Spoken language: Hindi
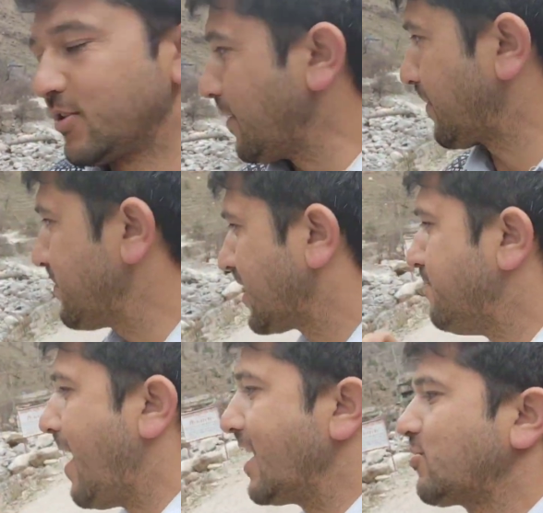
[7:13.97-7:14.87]
चल तब कम से
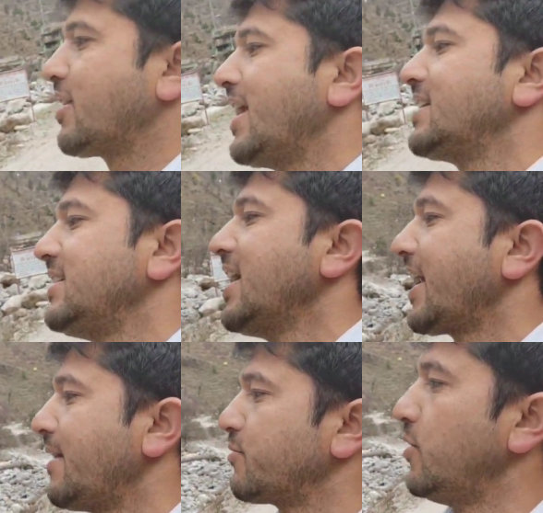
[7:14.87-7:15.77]
कम बात तो रहना चाहिए
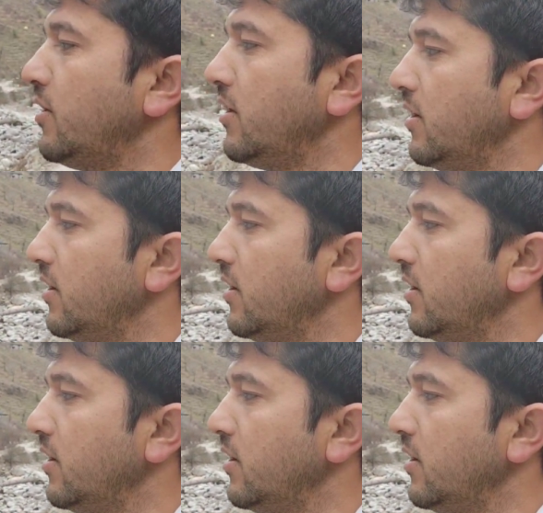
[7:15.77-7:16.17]
यार आपको